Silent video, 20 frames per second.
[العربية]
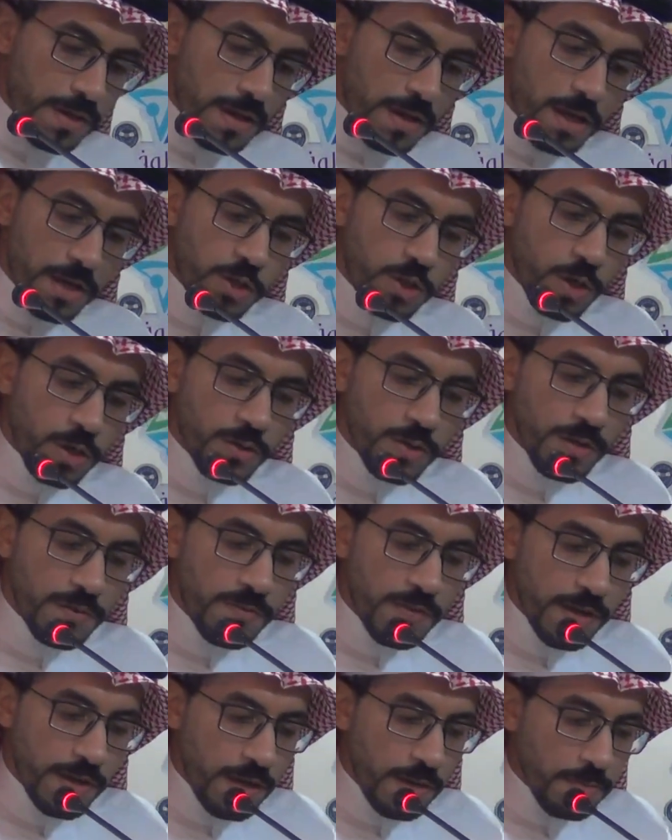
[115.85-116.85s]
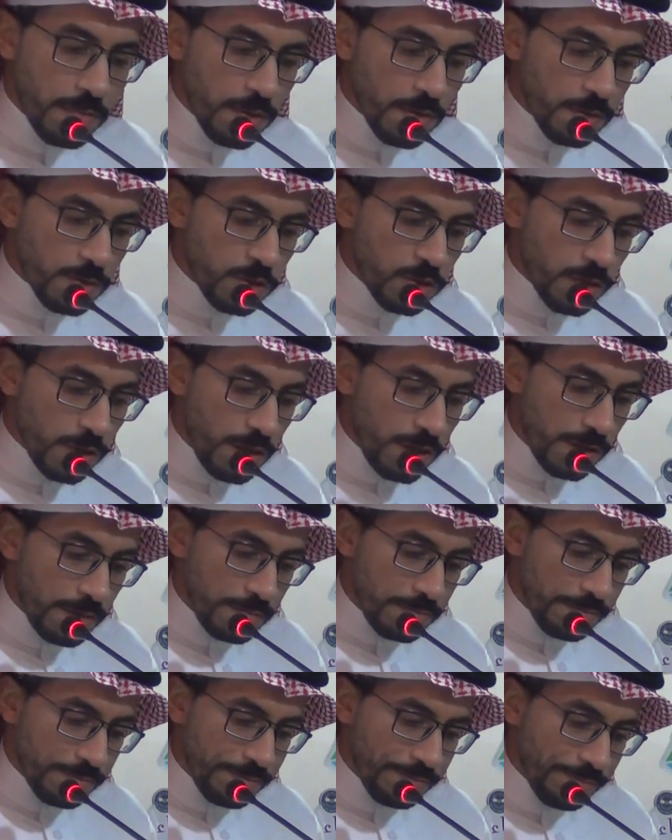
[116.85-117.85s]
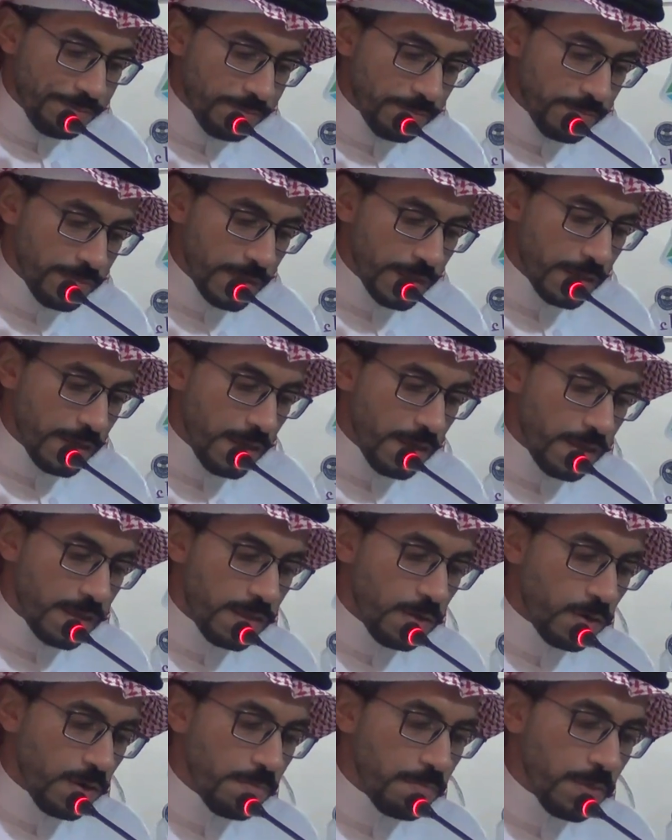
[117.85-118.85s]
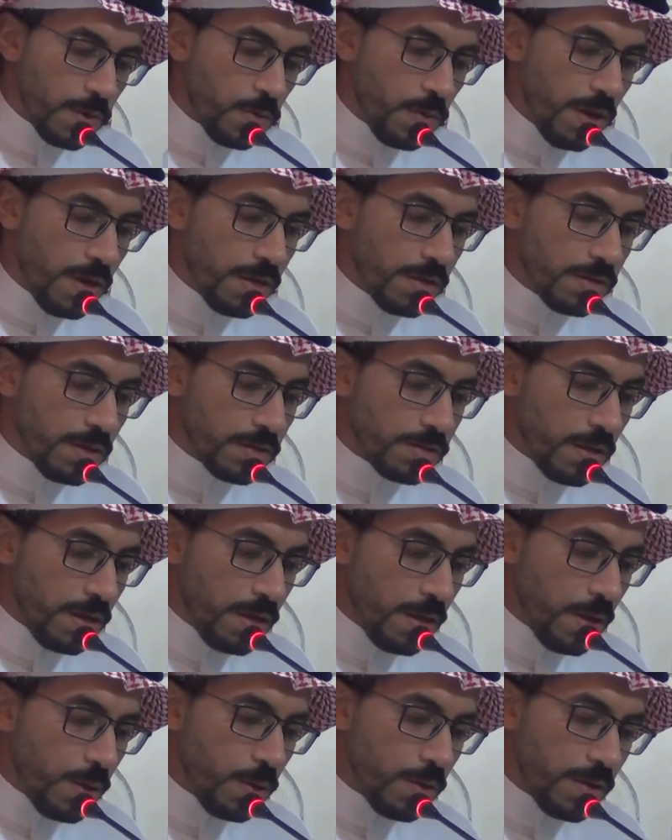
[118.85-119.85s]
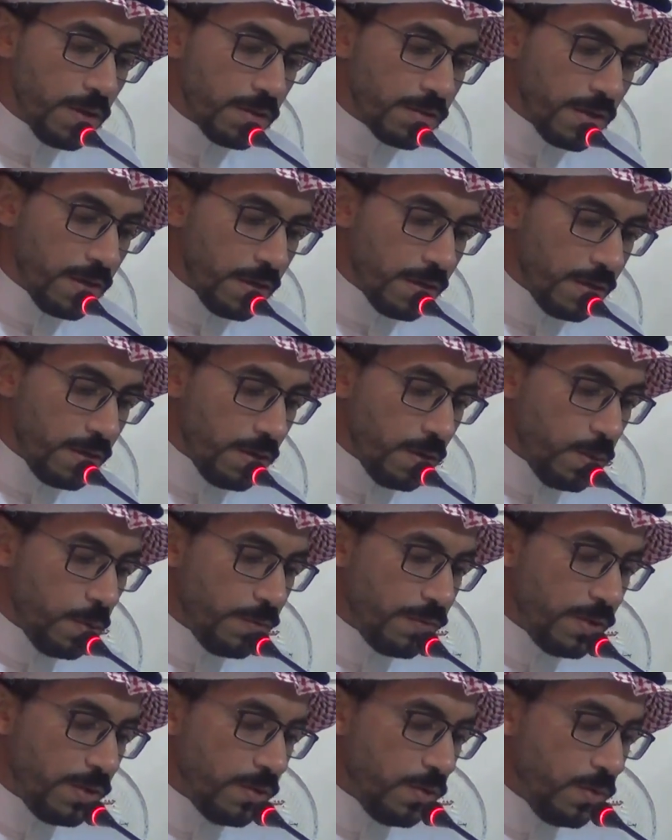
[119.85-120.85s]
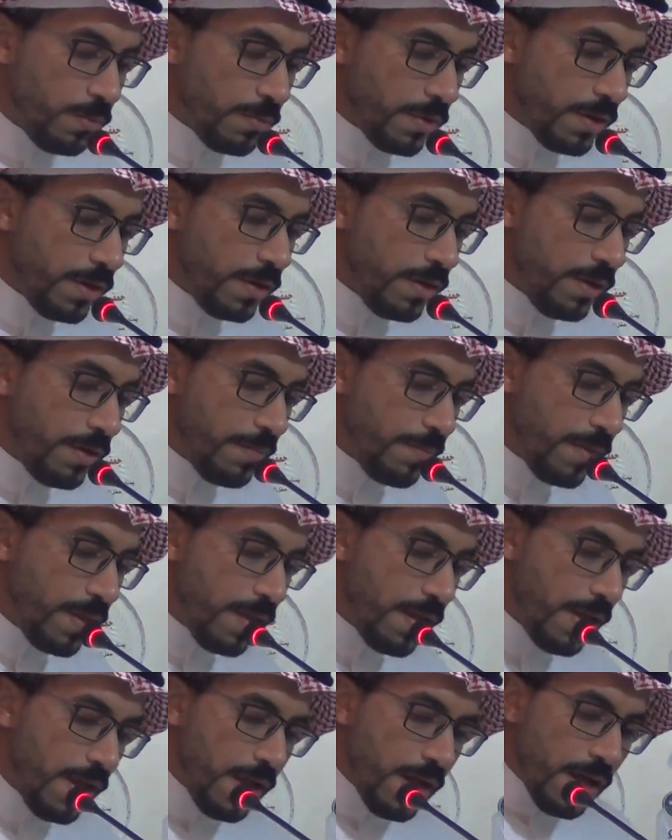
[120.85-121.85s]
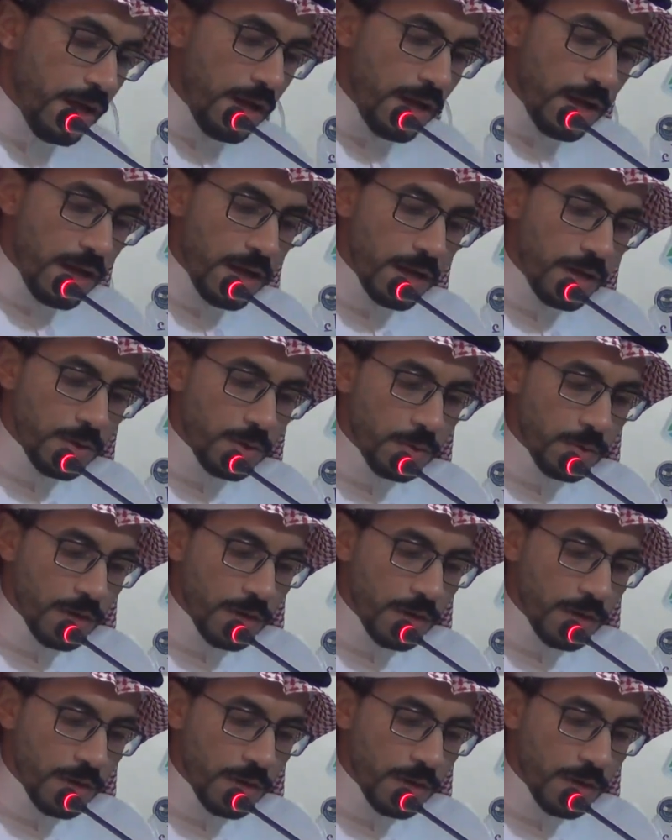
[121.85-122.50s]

عشقت الفن منذ الصغر تأثرا بالوالد أطال الله, أطال الله في عمره حيث